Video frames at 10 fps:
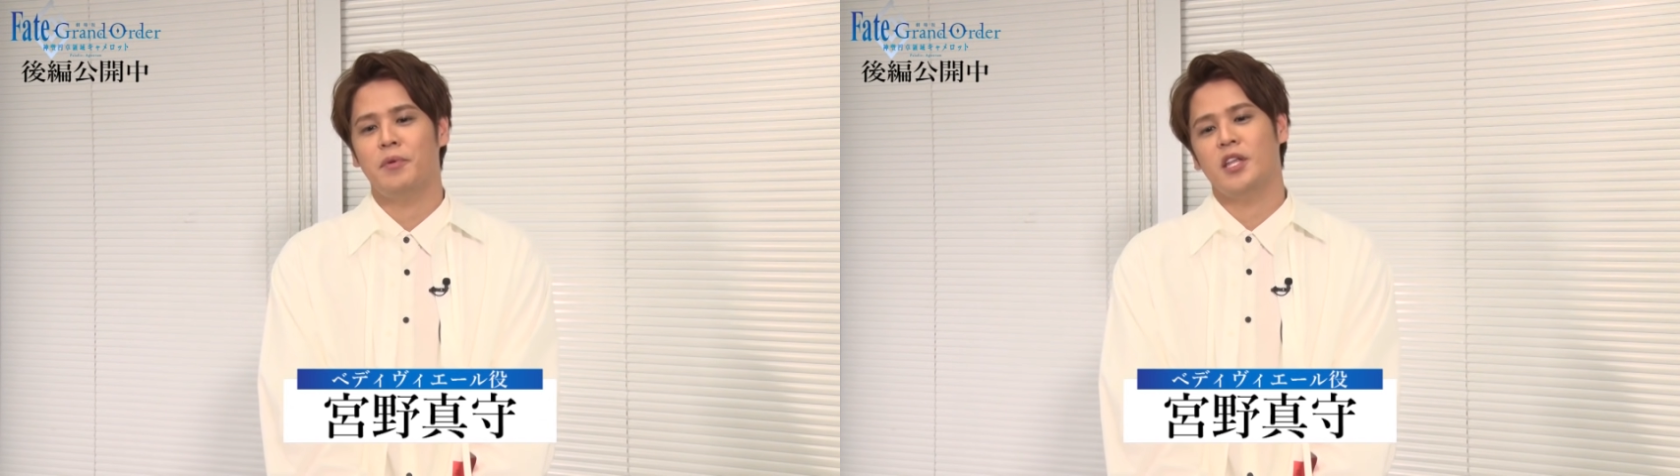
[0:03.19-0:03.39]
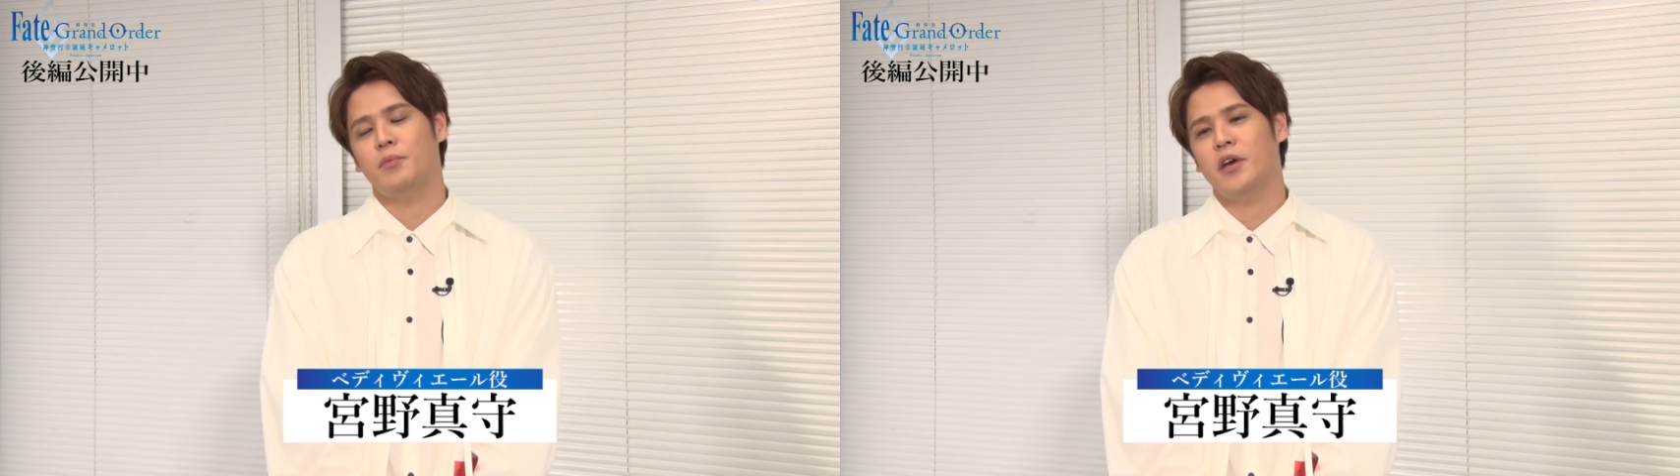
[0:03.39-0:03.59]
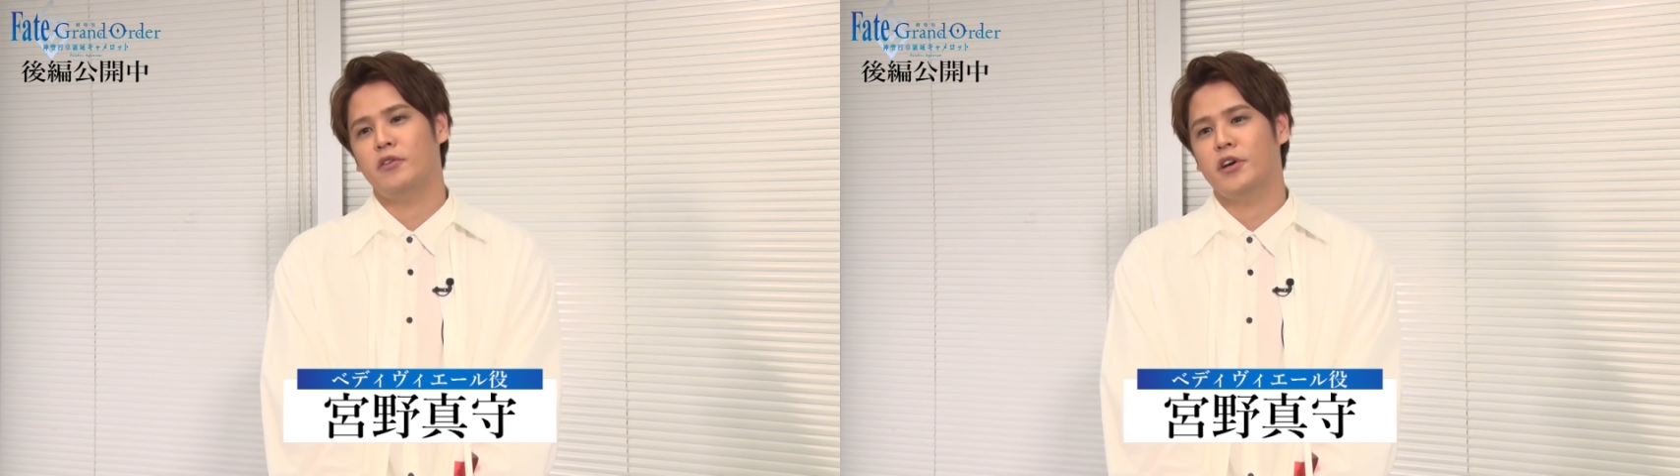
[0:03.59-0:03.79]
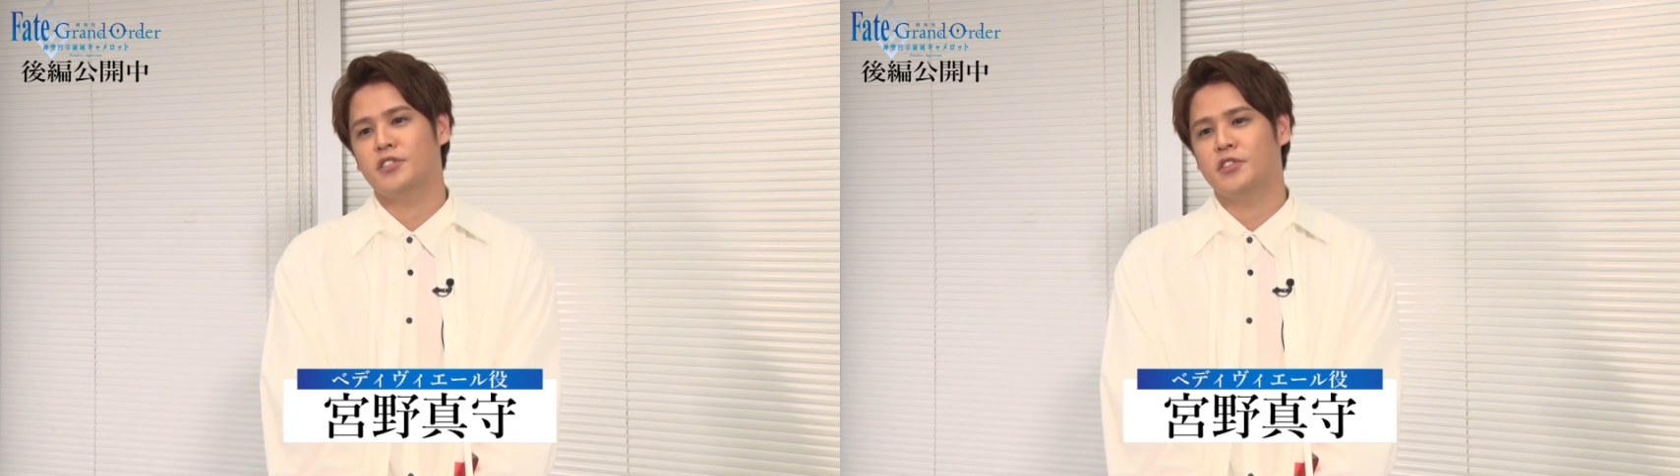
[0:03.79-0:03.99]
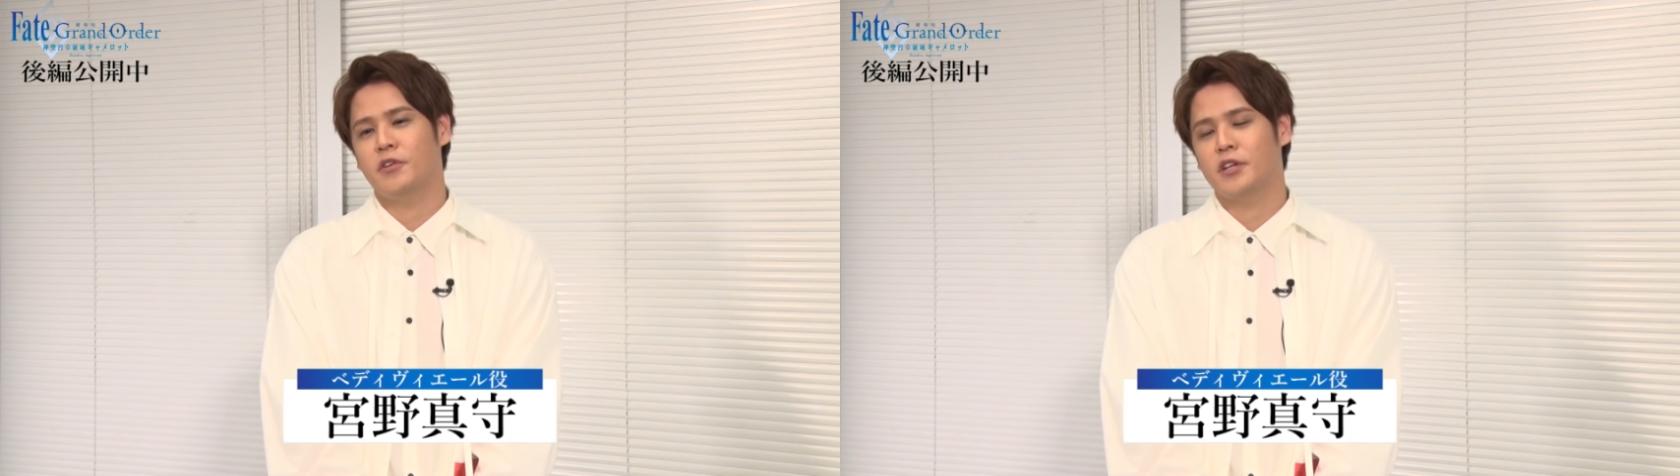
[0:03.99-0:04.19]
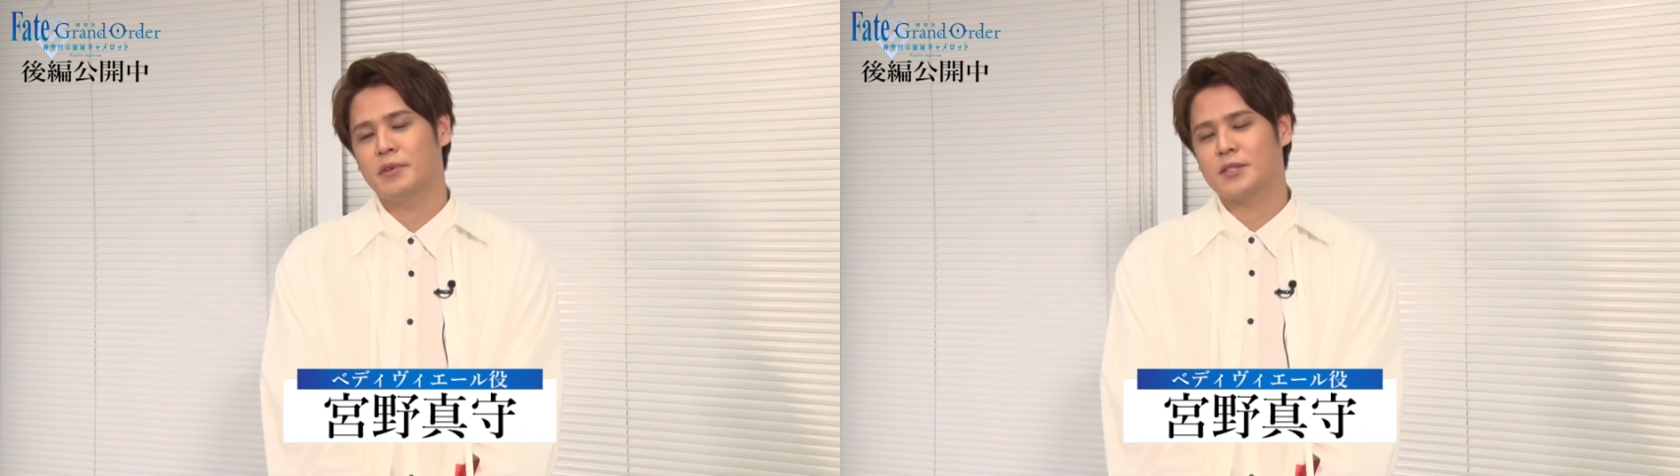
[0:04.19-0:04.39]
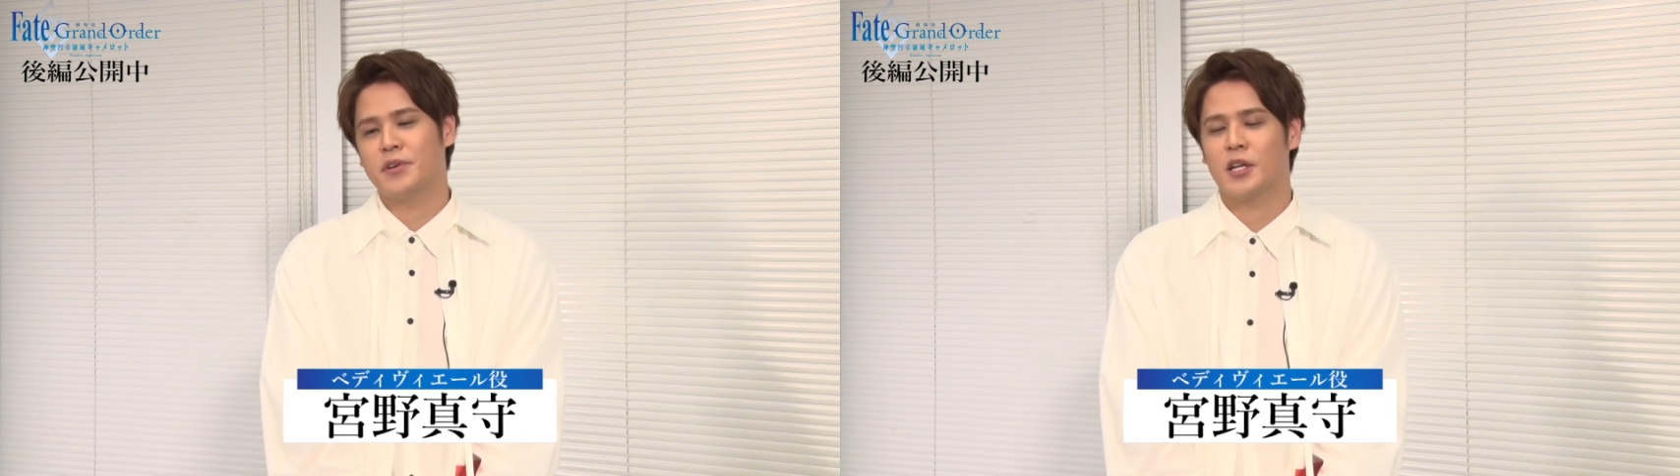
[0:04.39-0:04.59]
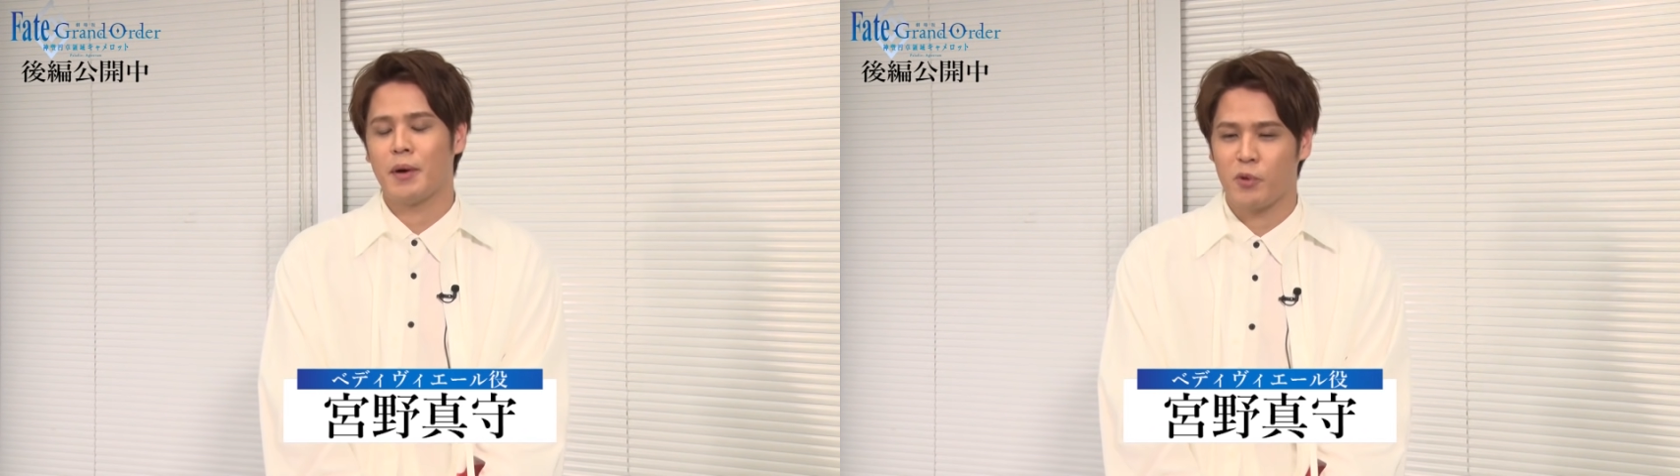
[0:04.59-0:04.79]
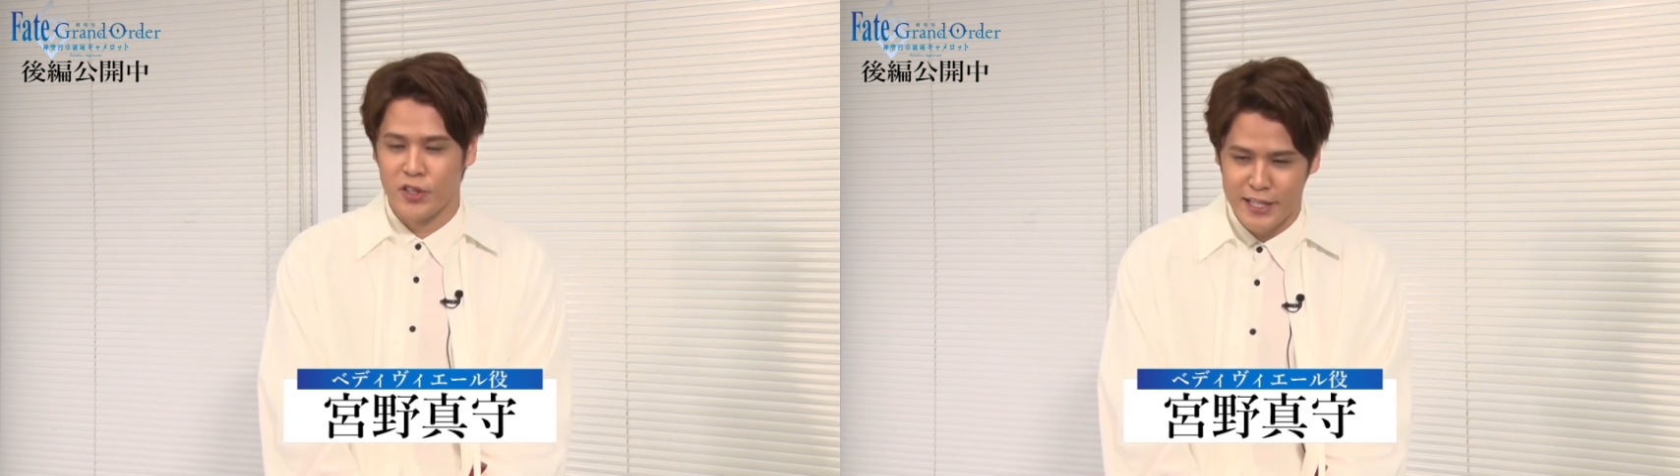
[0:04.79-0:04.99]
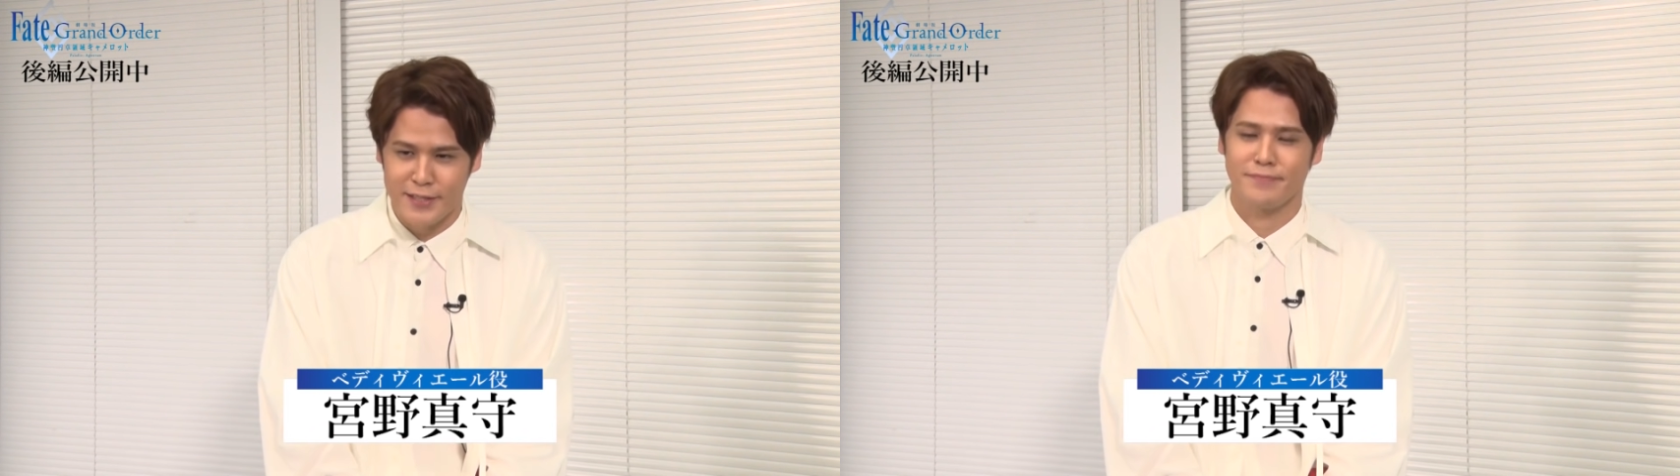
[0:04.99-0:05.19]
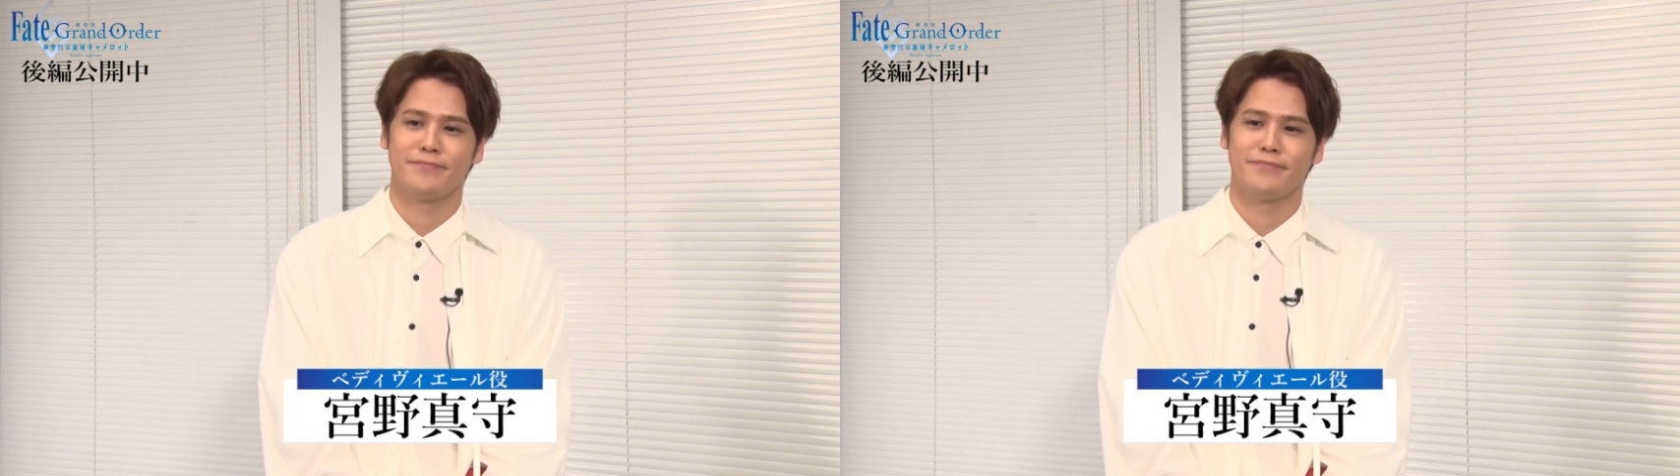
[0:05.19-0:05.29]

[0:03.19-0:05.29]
ベディビエルを演じております宮野守です